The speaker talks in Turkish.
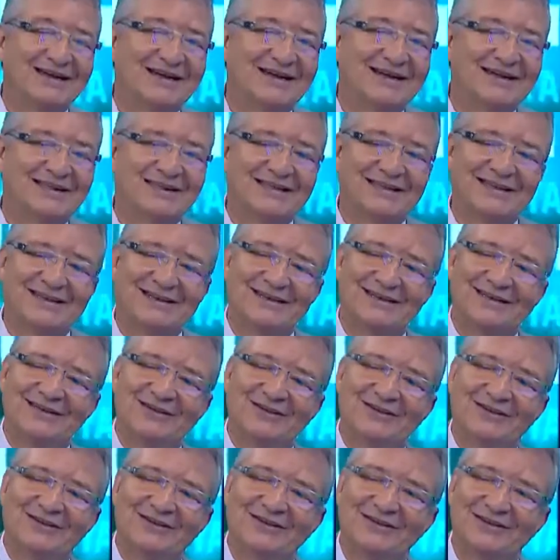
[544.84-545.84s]
kadar
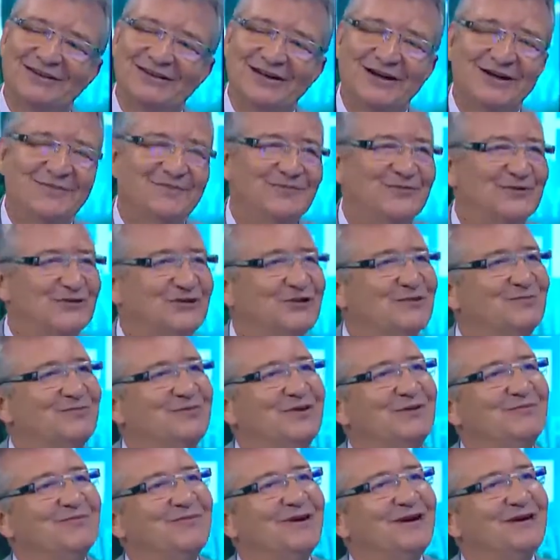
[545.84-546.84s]
e, e kampüsü
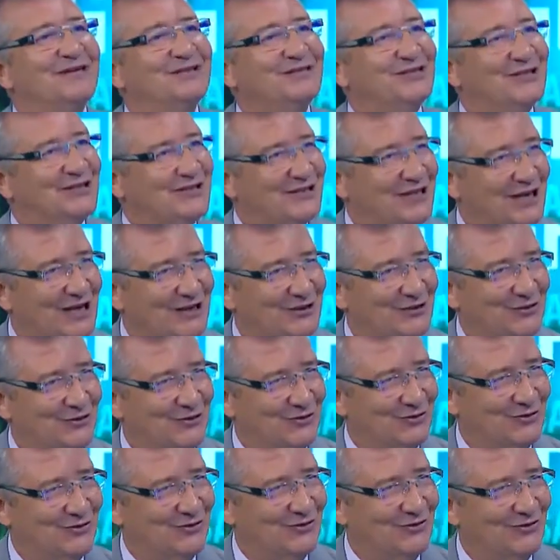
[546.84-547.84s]
mimarisi
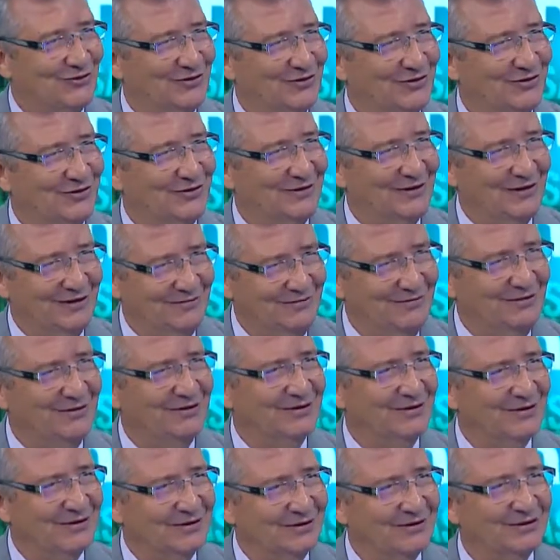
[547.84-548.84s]
Selçuklu evet. değil mi?
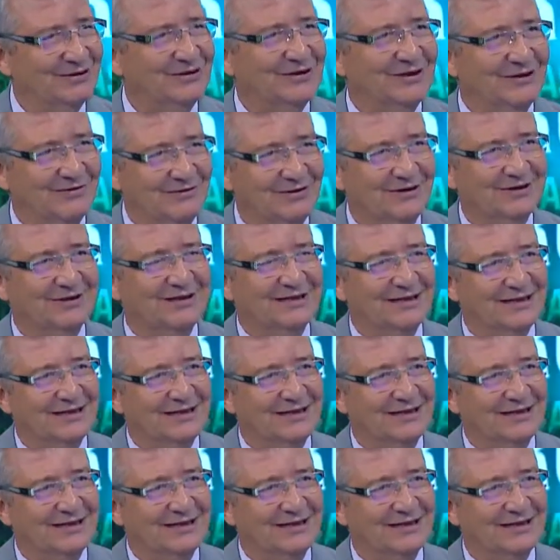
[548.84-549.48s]
Evet. evet. Bir